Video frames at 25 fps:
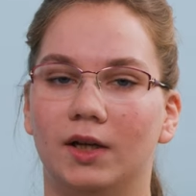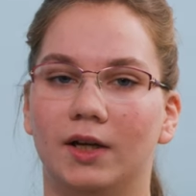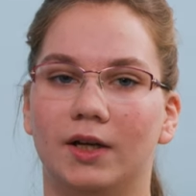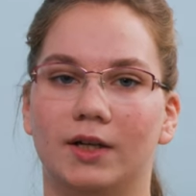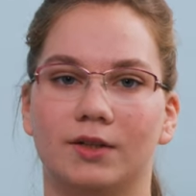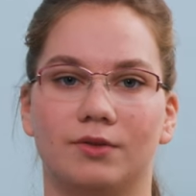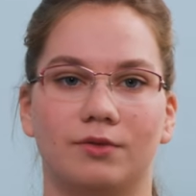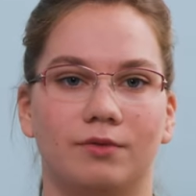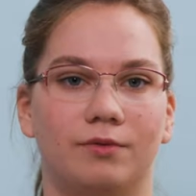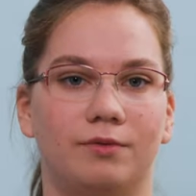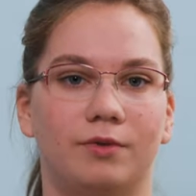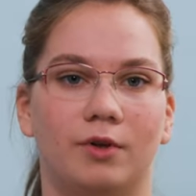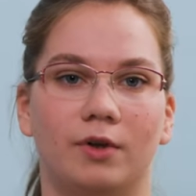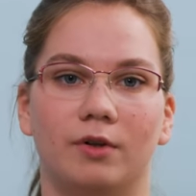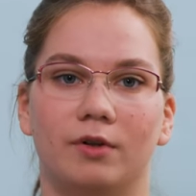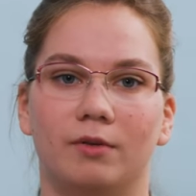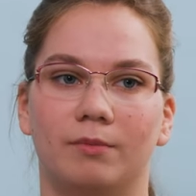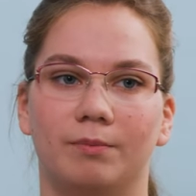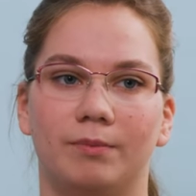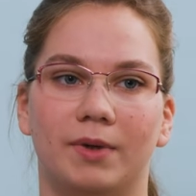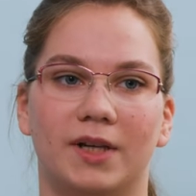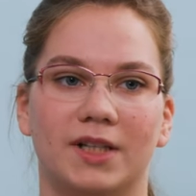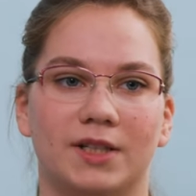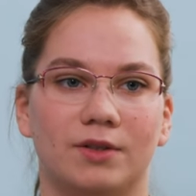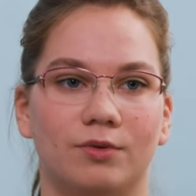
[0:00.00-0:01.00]
Also
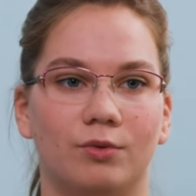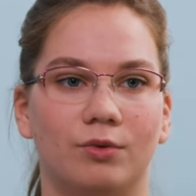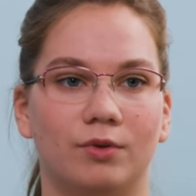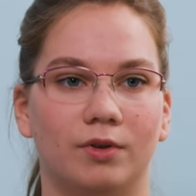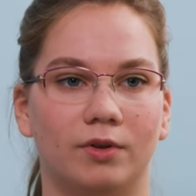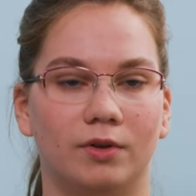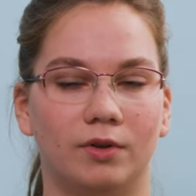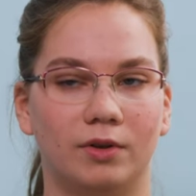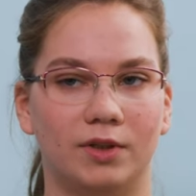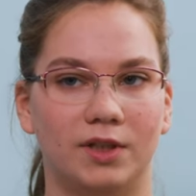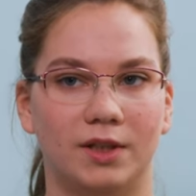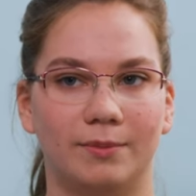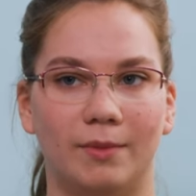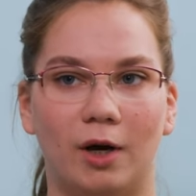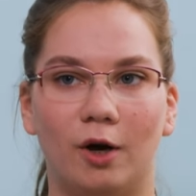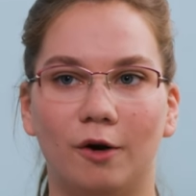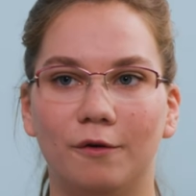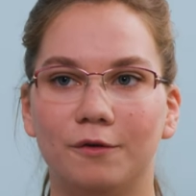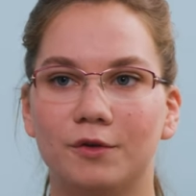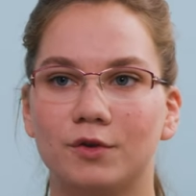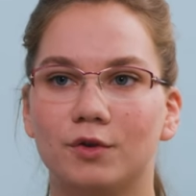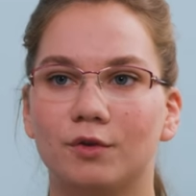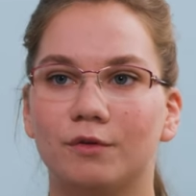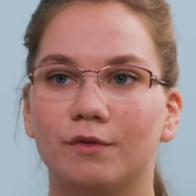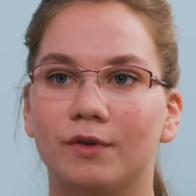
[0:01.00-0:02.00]
von Personen, die im
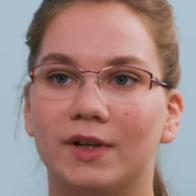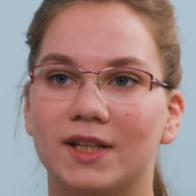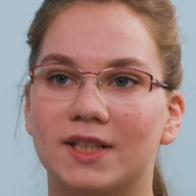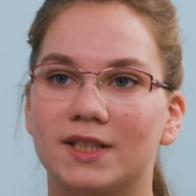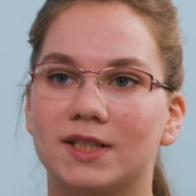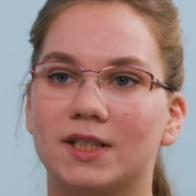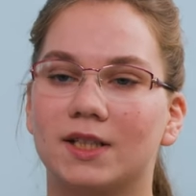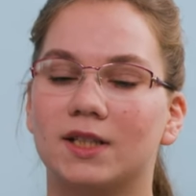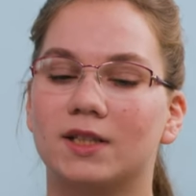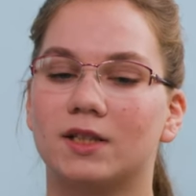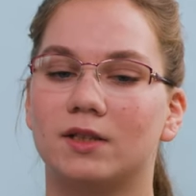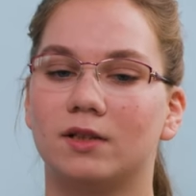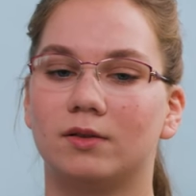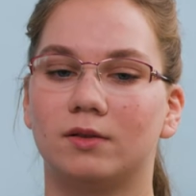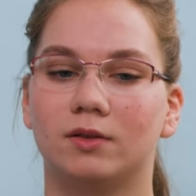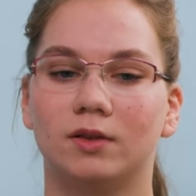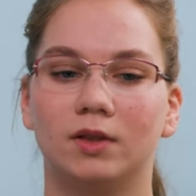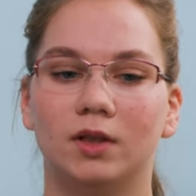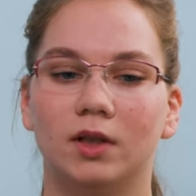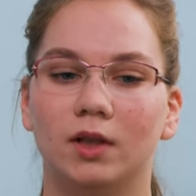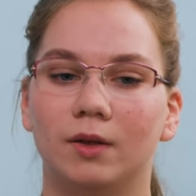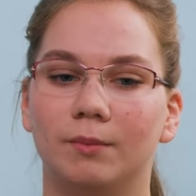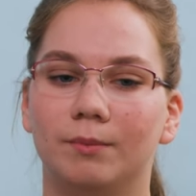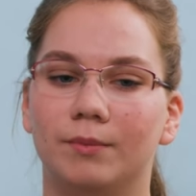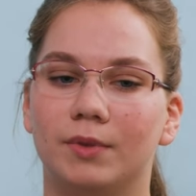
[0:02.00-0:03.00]
Aufzug festsitzen,
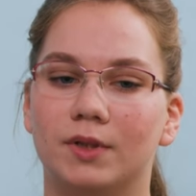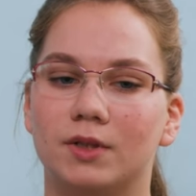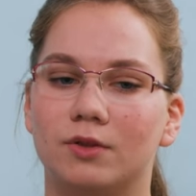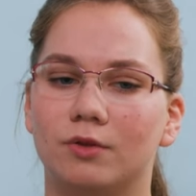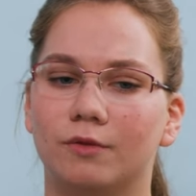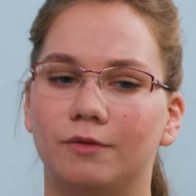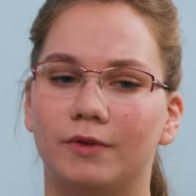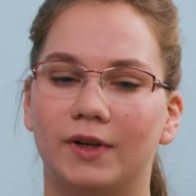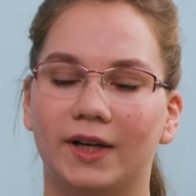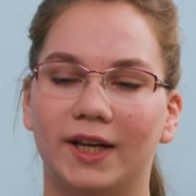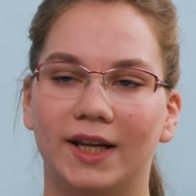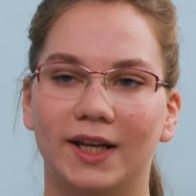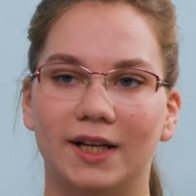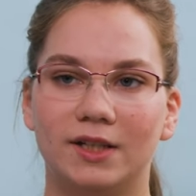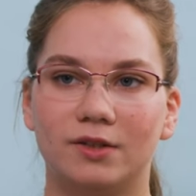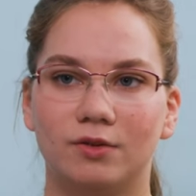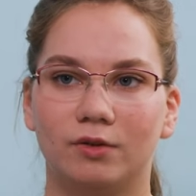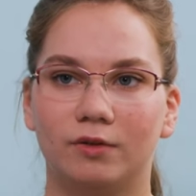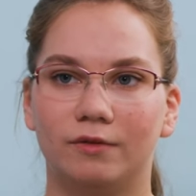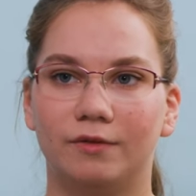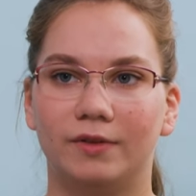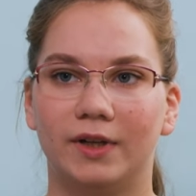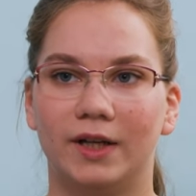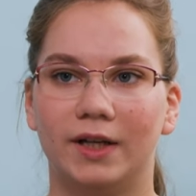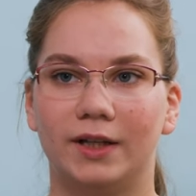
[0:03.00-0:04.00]
bis zu
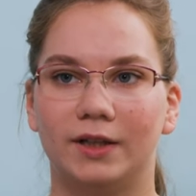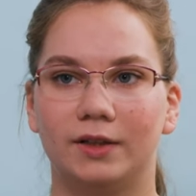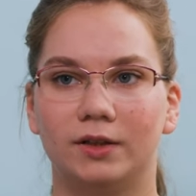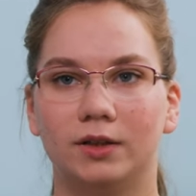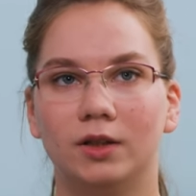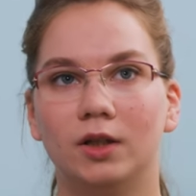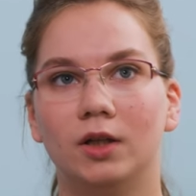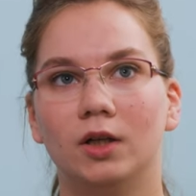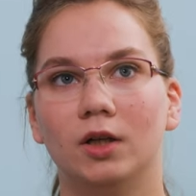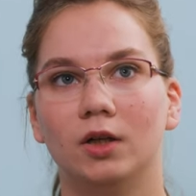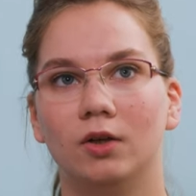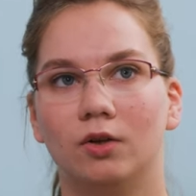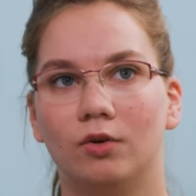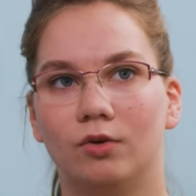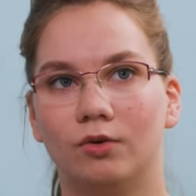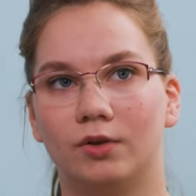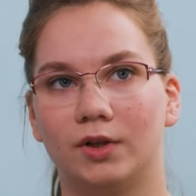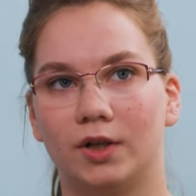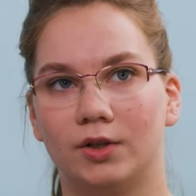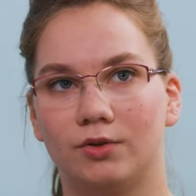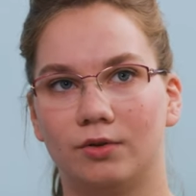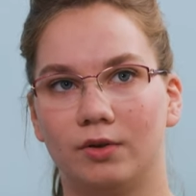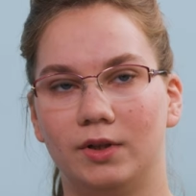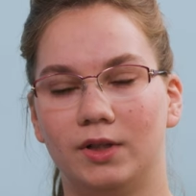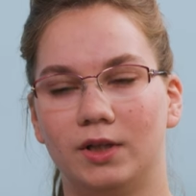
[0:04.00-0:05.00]
Verkehrsunfällen und
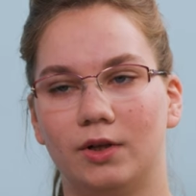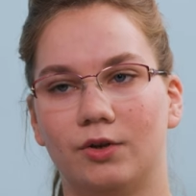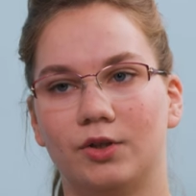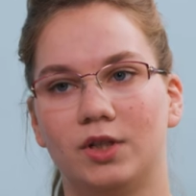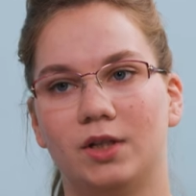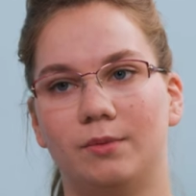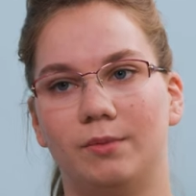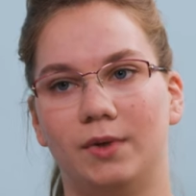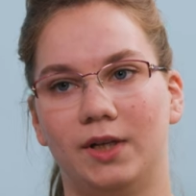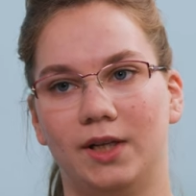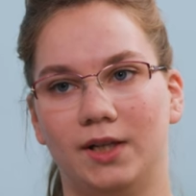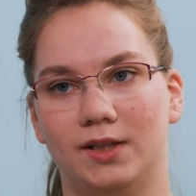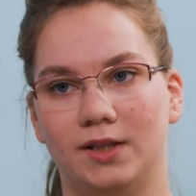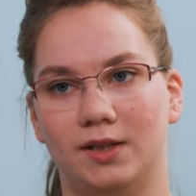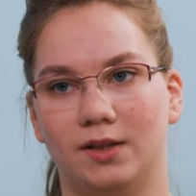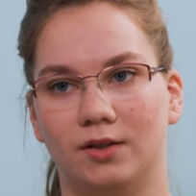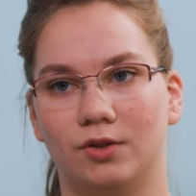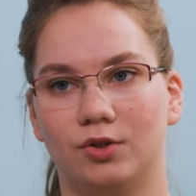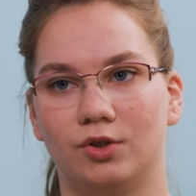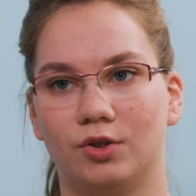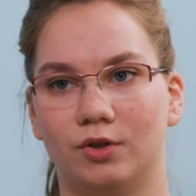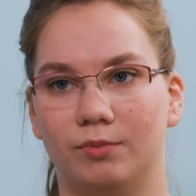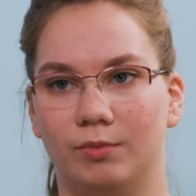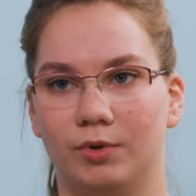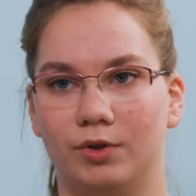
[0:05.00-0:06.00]
natürlich auch die
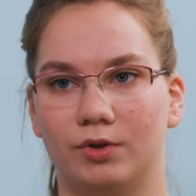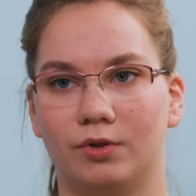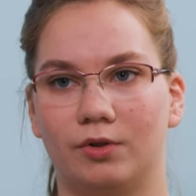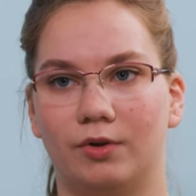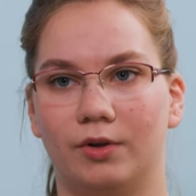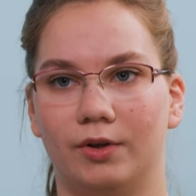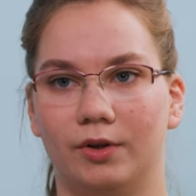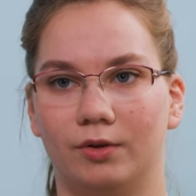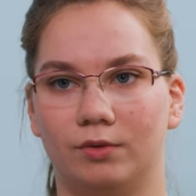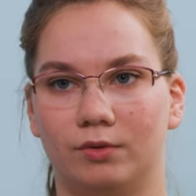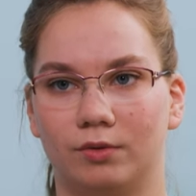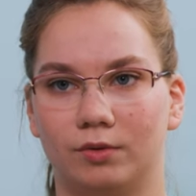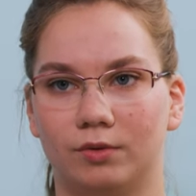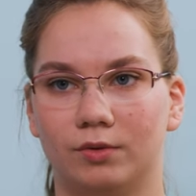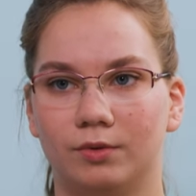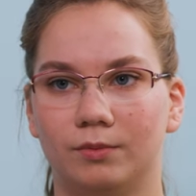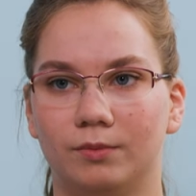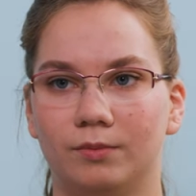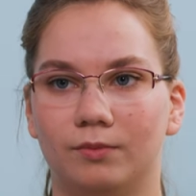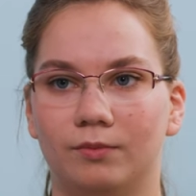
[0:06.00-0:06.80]
medizinische Betreuung.